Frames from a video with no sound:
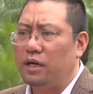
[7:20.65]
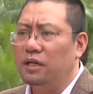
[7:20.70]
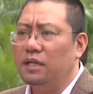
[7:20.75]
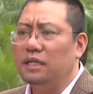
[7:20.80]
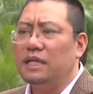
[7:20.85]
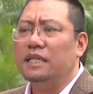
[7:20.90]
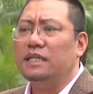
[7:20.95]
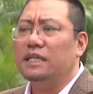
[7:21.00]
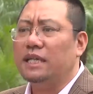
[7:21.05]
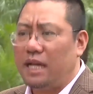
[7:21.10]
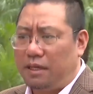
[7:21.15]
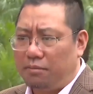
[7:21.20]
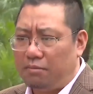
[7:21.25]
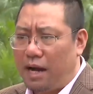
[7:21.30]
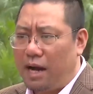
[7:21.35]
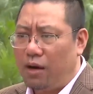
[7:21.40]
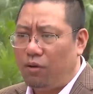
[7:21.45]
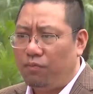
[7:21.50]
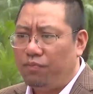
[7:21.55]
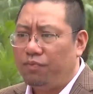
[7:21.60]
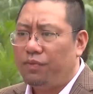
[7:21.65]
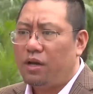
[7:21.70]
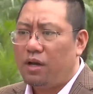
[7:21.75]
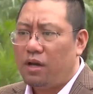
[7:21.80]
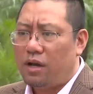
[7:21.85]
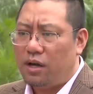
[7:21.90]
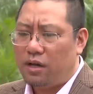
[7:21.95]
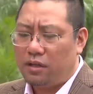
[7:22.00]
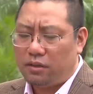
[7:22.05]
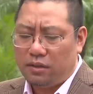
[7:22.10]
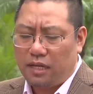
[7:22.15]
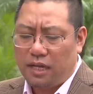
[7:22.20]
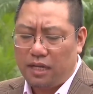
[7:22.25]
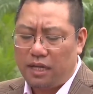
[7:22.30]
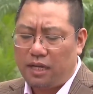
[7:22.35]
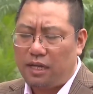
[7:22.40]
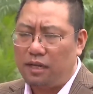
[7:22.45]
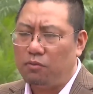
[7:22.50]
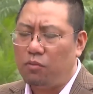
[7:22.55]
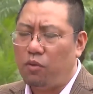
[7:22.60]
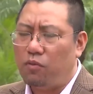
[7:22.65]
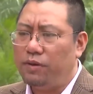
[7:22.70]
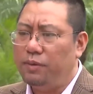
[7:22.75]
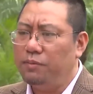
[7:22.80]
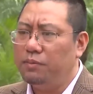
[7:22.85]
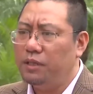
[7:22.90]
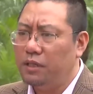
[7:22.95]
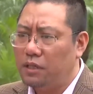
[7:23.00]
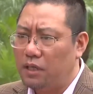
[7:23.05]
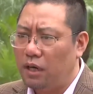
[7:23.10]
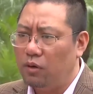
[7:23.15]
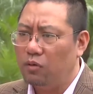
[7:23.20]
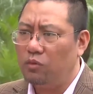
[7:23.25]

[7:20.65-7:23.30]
hoặc là đưa ra những cảnh báo à, đây là bộ phim